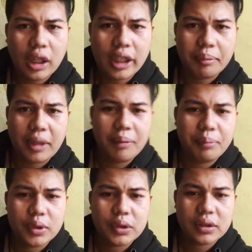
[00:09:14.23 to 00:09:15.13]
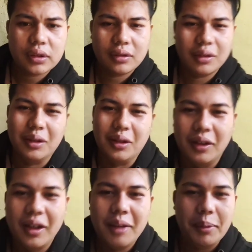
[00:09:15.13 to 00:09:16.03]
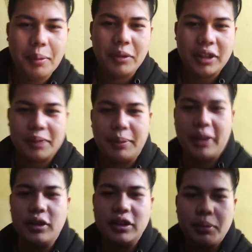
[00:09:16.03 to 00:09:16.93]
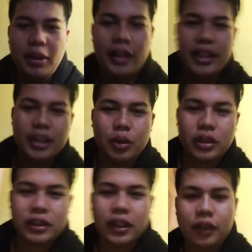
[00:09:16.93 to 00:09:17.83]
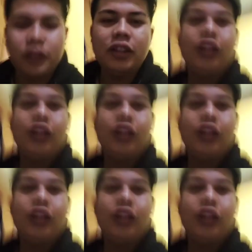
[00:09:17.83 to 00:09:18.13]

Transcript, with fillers: Ayam kampus. Oh, memang minta smackdown sama adiknya Brock Lesnar kok.